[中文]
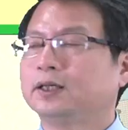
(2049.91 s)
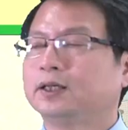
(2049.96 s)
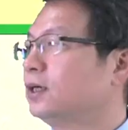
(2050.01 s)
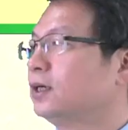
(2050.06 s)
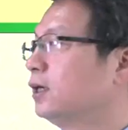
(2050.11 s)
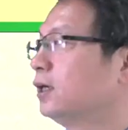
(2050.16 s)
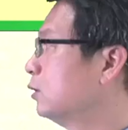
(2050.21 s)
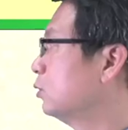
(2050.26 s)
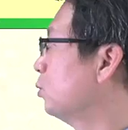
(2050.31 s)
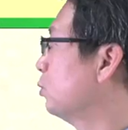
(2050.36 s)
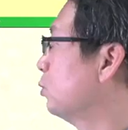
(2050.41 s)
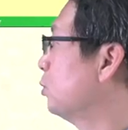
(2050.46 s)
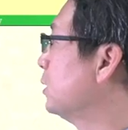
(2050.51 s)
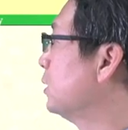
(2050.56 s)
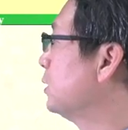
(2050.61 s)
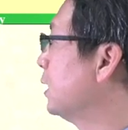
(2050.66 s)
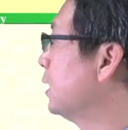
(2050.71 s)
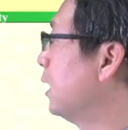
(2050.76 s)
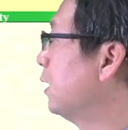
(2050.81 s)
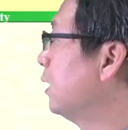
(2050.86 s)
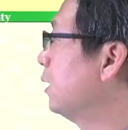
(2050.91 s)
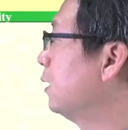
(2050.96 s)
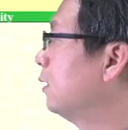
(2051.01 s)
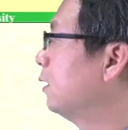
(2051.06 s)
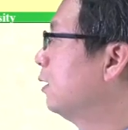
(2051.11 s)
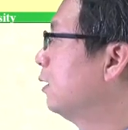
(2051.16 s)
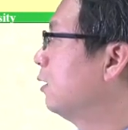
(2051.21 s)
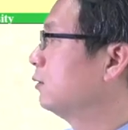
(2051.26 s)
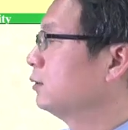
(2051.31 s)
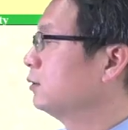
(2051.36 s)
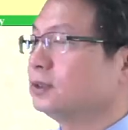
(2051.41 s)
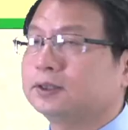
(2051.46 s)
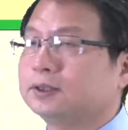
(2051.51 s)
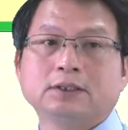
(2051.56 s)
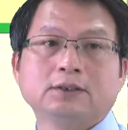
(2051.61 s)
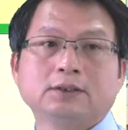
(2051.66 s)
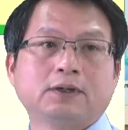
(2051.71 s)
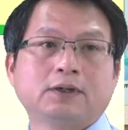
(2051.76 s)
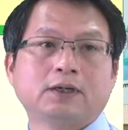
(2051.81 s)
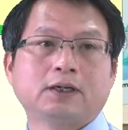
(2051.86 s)
啊，就越佳，哦，这个
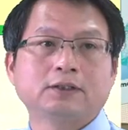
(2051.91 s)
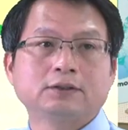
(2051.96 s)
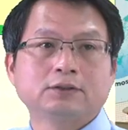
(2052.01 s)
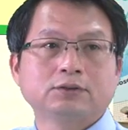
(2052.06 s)
地方呢，